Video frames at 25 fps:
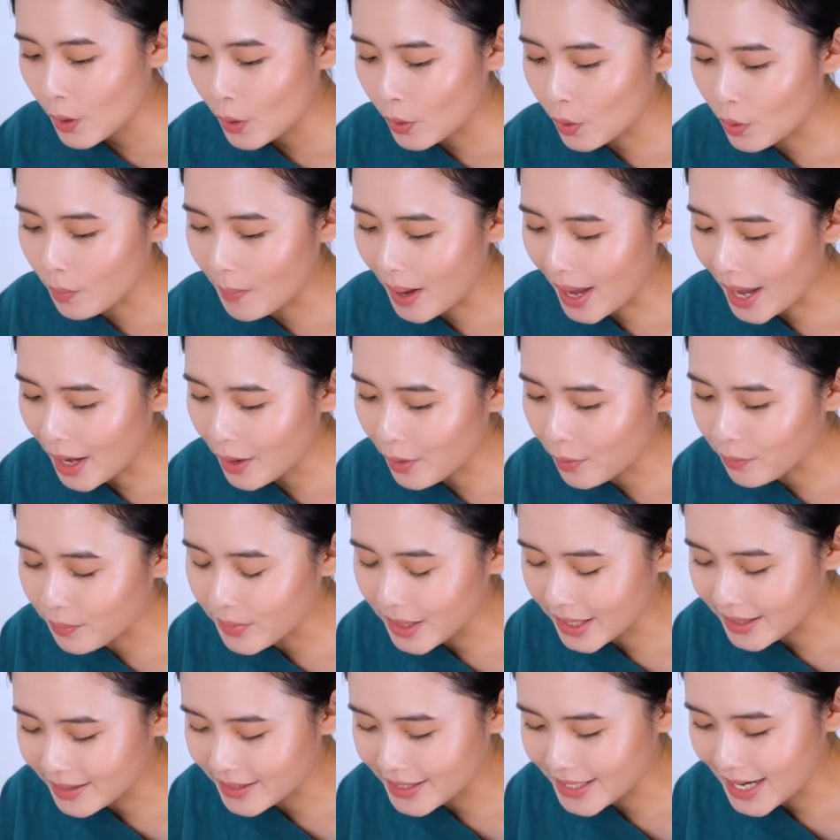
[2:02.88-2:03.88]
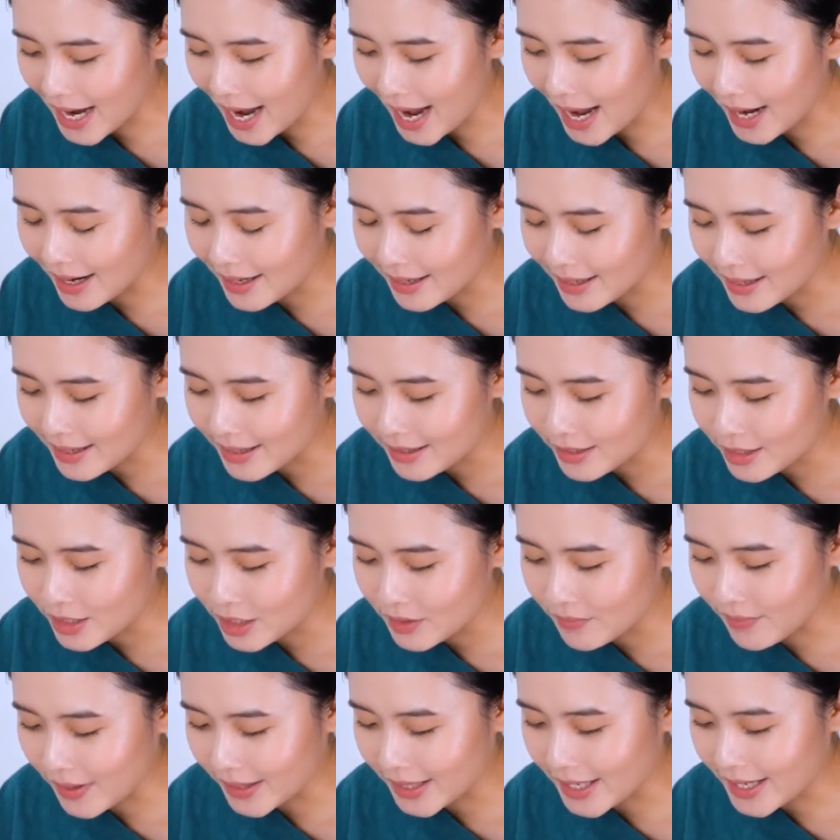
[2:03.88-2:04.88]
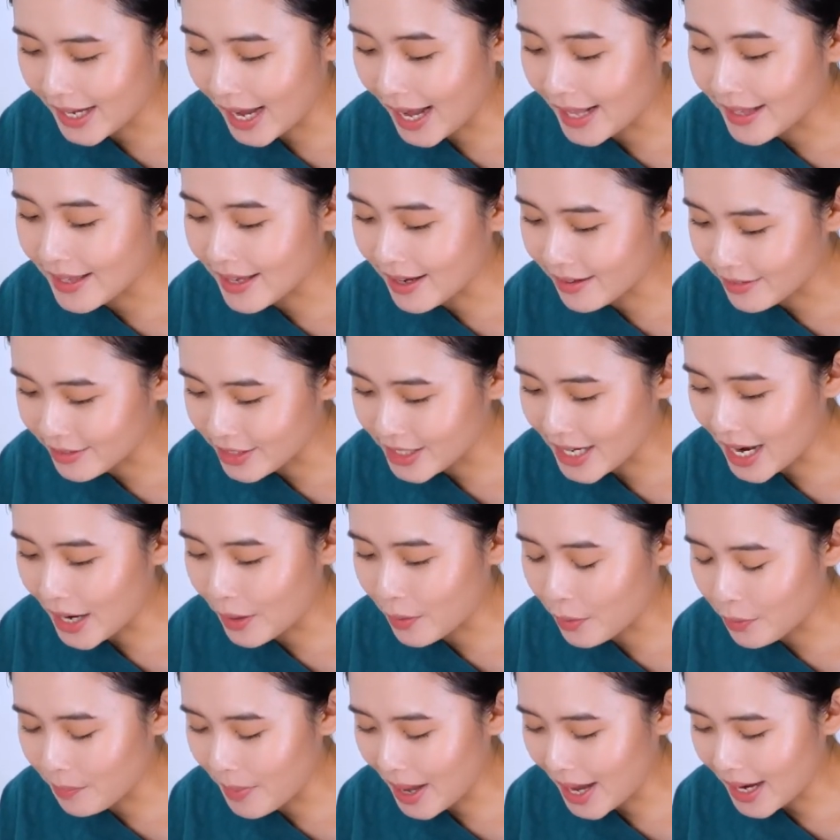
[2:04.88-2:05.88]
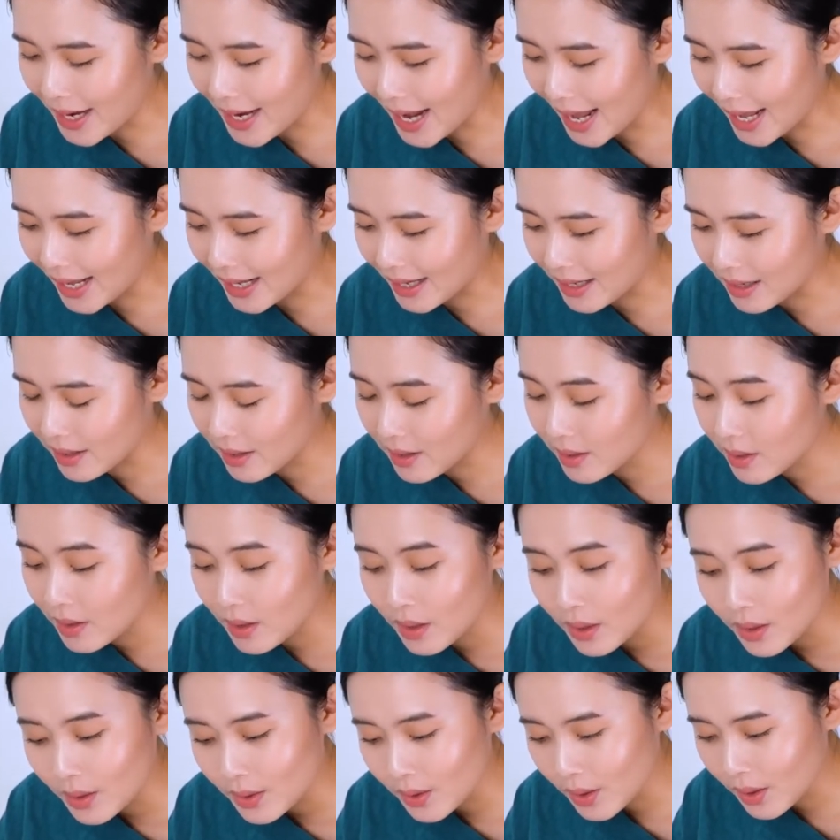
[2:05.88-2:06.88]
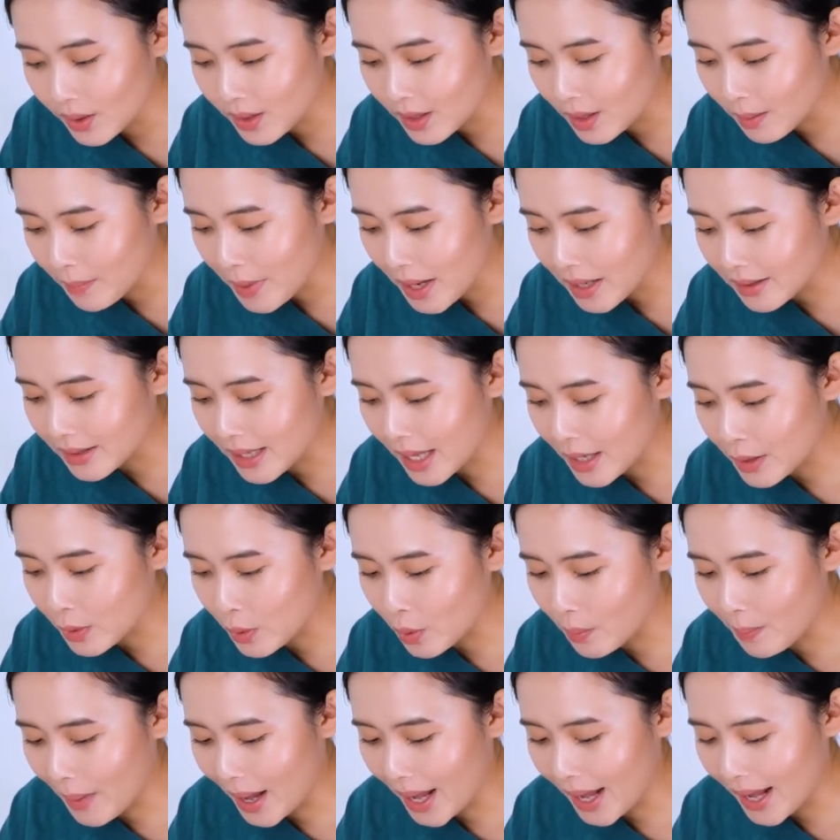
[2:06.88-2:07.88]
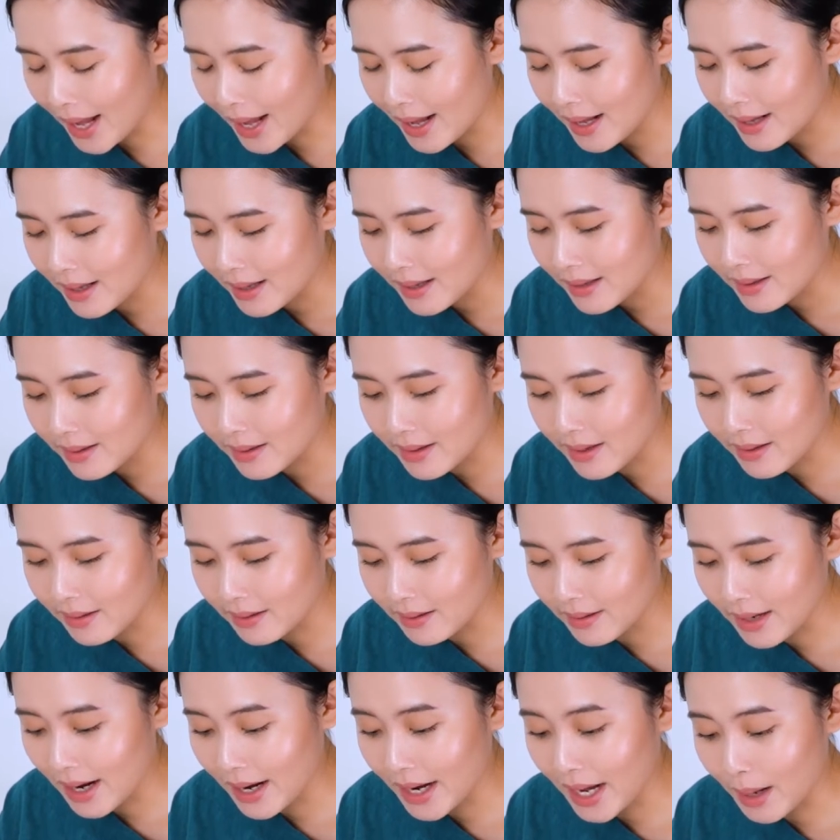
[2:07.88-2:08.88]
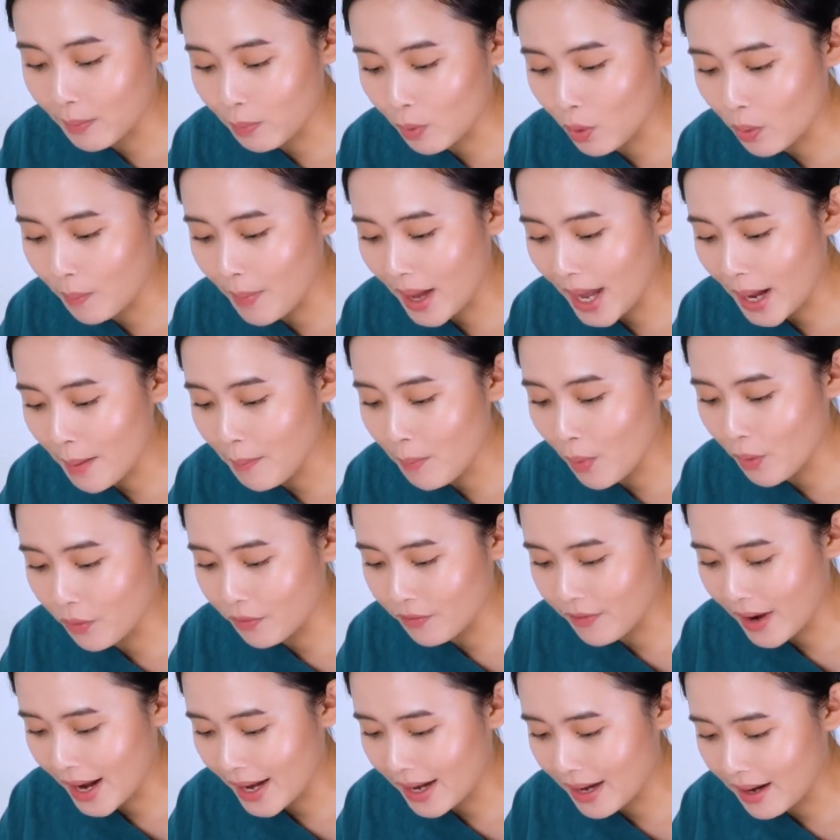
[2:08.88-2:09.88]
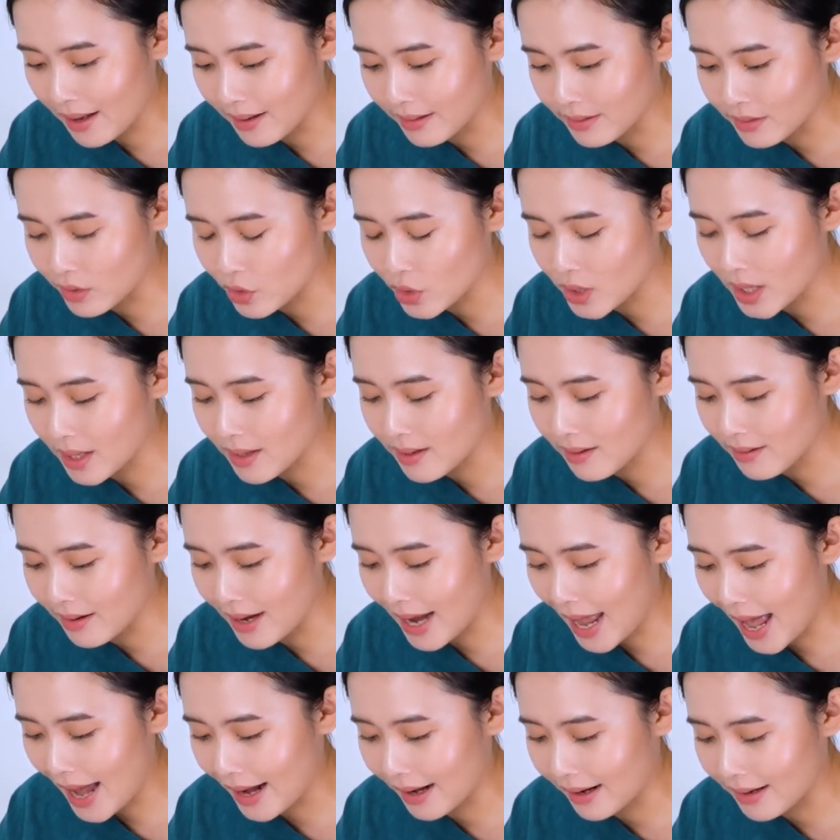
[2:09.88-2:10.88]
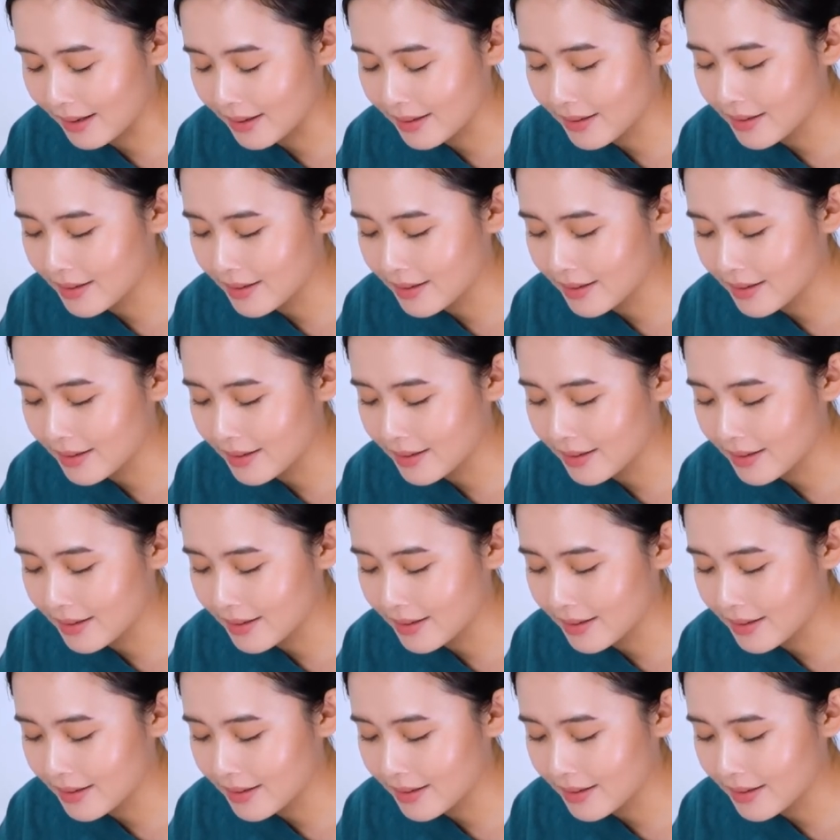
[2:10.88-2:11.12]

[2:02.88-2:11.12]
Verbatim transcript: Cô bé cũng nhìn ra Spatika nhận ra cô bé này. Nó chưa biết tên cô bé, nhưng đã gặp cô bé một vài lần trên đường làng.